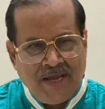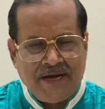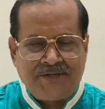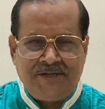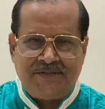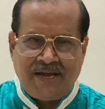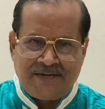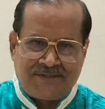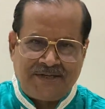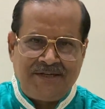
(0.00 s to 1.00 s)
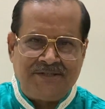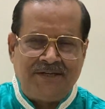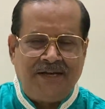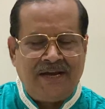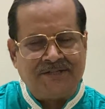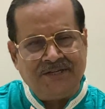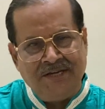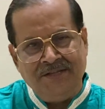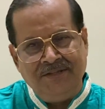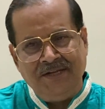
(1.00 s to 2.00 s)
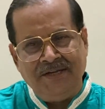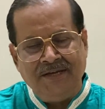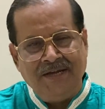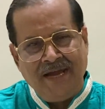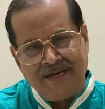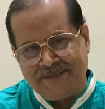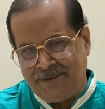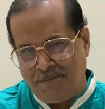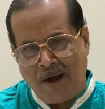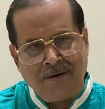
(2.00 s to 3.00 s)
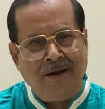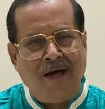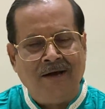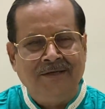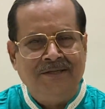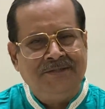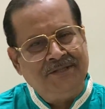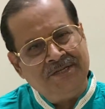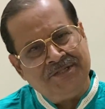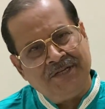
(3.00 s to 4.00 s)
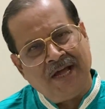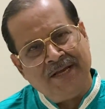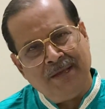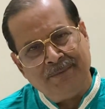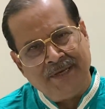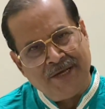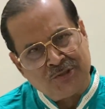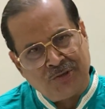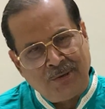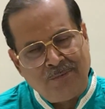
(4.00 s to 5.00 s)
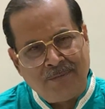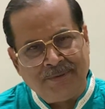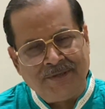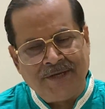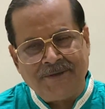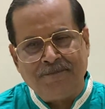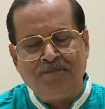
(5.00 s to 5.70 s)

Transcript: একটি সংস্কৃত একটি হিন্দি একটি বাংলা তিনটি গানই আমি গিয়ে শোনাবো আপনাদের